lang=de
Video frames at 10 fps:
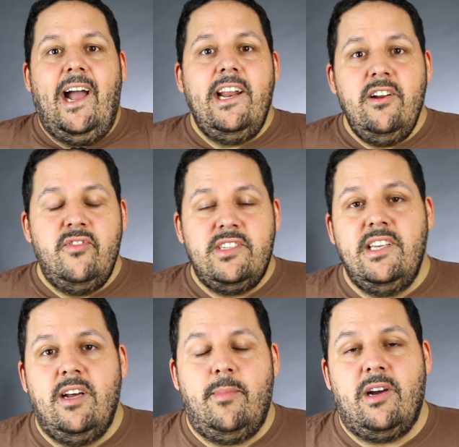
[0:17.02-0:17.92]
Einen
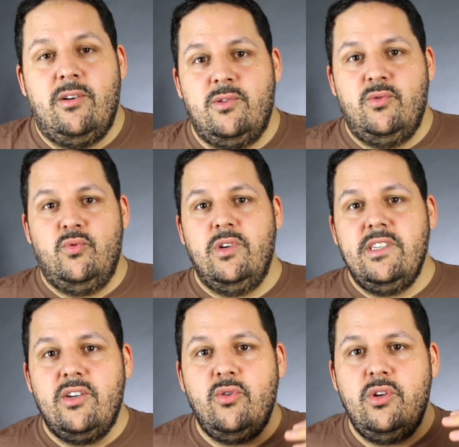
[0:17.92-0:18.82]
Whisky dabei rauszusuchen
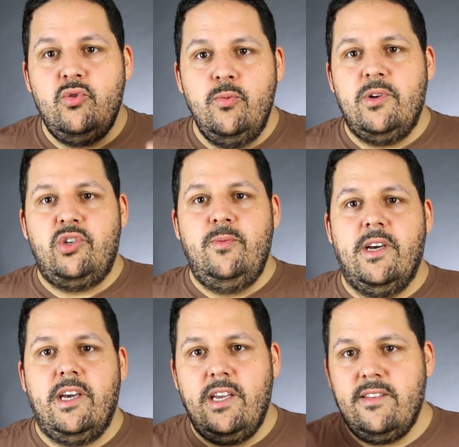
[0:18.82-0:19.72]
ist natürlich super
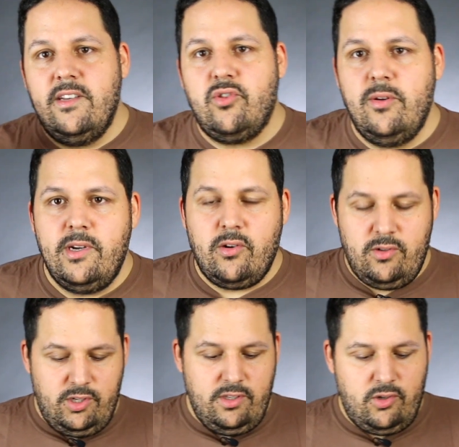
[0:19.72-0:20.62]
schwierig. Ihr seht schon im
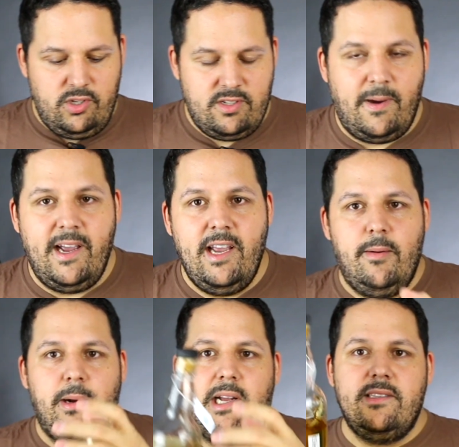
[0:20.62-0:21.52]
Hintergrund sind es schon zwei,
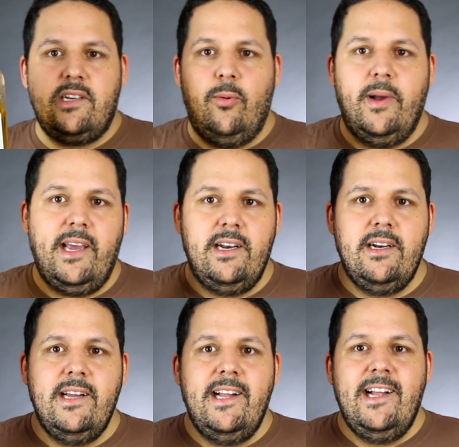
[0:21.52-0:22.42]
aber man kann es kaum
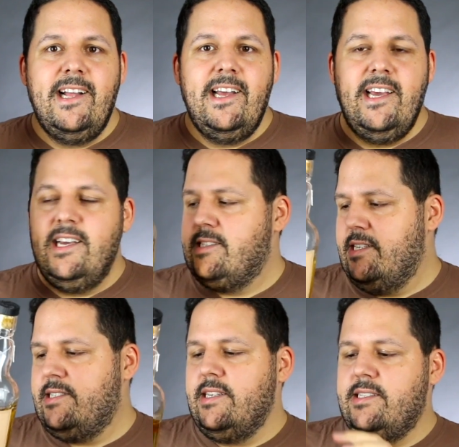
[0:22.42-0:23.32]
erkennen. Es
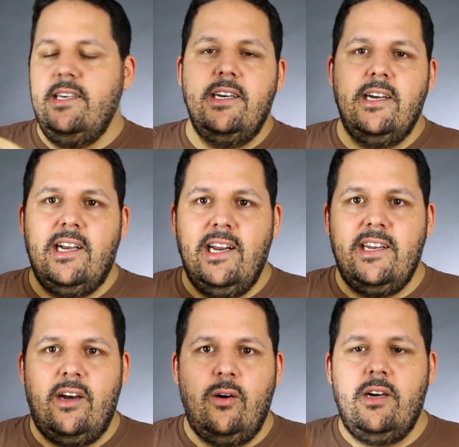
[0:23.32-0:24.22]
ist jetzt hier ein
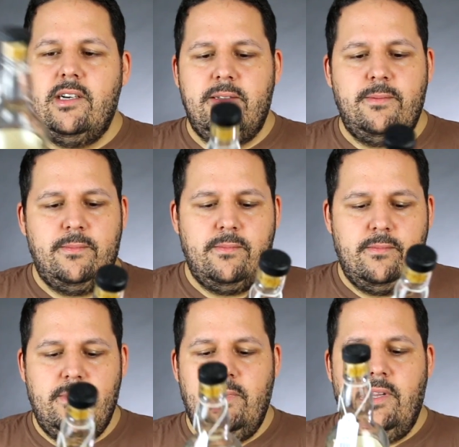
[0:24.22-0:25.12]
Klentauchers.
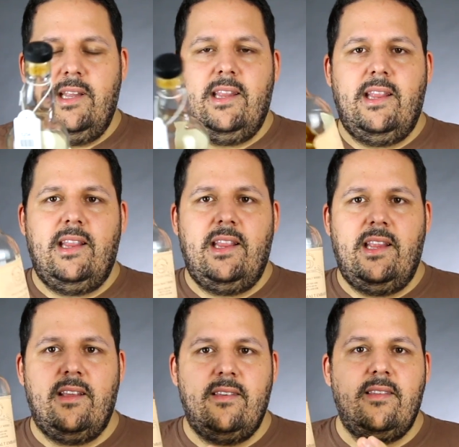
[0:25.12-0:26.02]

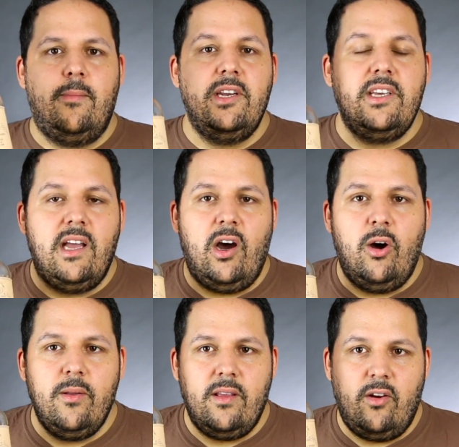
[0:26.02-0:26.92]
Das ist aber nicht
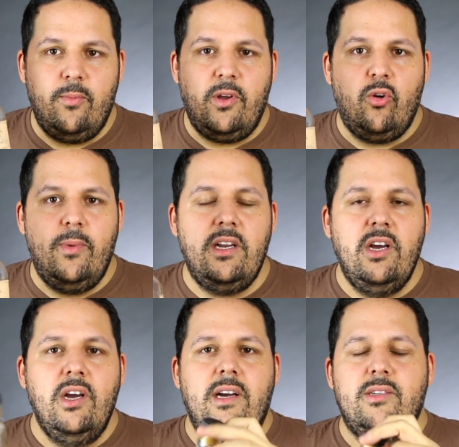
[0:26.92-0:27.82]
ha das Hauptargument,
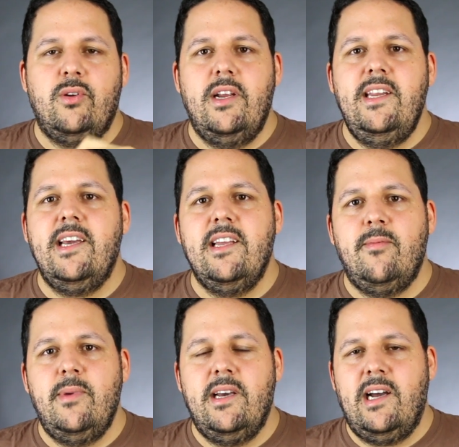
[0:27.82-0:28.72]
sondern hier geht
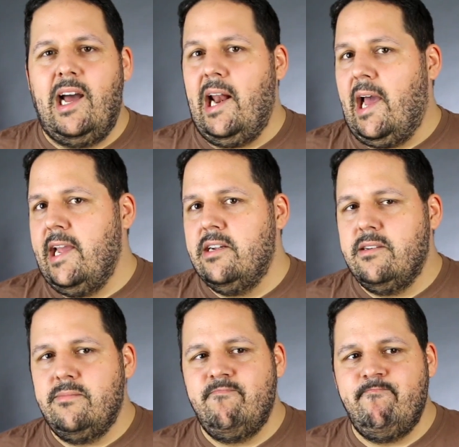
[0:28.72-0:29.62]
es mehr
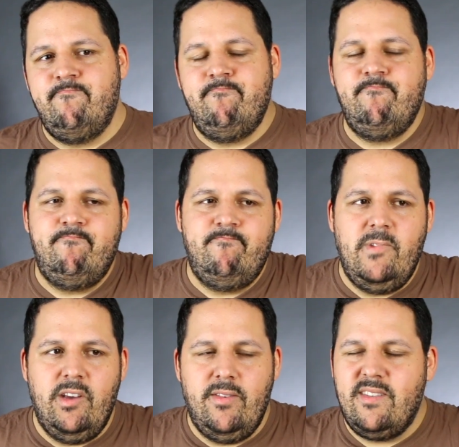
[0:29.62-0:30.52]
alleine
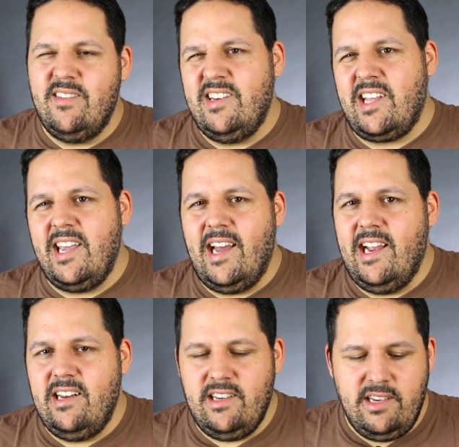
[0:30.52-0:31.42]
Ihr wisst es, ich trinke
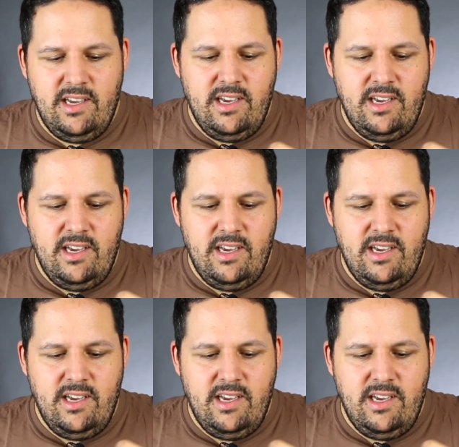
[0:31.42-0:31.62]
eigentlich